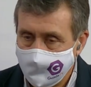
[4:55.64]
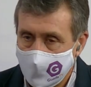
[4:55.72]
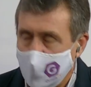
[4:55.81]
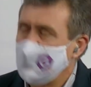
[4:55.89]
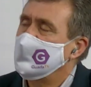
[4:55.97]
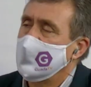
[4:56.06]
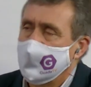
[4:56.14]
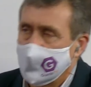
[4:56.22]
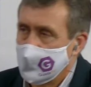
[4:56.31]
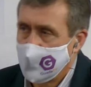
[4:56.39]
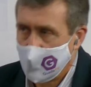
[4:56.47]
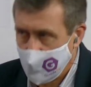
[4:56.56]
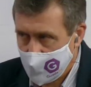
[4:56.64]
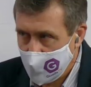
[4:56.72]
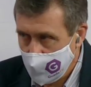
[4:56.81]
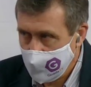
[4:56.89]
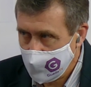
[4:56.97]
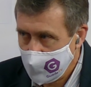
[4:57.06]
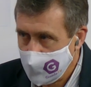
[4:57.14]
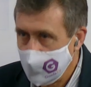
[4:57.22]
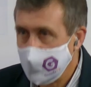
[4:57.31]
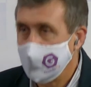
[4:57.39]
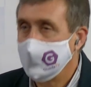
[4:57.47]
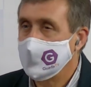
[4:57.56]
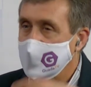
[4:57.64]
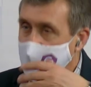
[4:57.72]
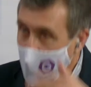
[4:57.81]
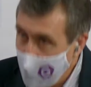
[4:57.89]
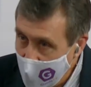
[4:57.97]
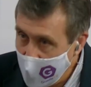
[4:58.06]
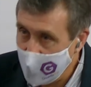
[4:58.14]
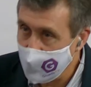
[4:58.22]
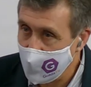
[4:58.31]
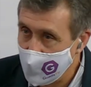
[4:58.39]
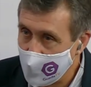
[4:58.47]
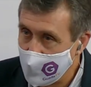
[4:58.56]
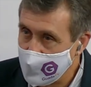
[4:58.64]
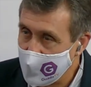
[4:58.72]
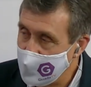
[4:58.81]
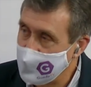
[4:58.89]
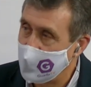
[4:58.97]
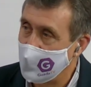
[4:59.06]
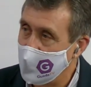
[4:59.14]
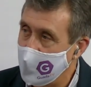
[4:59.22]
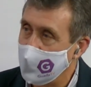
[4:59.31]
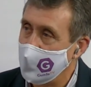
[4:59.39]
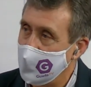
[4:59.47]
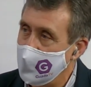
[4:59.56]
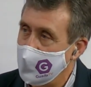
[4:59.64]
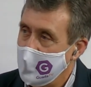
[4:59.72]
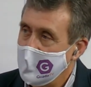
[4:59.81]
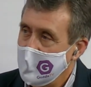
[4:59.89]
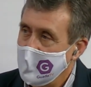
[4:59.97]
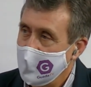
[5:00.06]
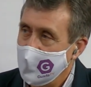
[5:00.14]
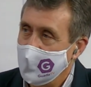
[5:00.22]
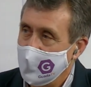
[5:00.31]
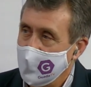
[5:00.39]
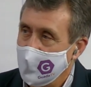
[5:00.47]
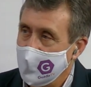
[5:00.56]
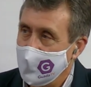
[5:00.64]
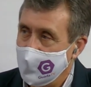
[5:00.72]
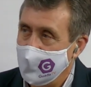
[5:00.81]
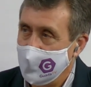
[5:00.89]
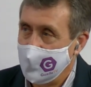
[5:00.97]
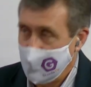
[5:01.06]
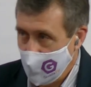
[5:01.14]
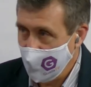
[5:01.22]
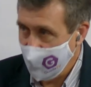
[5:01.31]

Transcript: ¿cuánto tiempo os ha costado? ¿Cuánto tiempo habéis estado peleando por conseguir este acuerdo? Eh, ha sido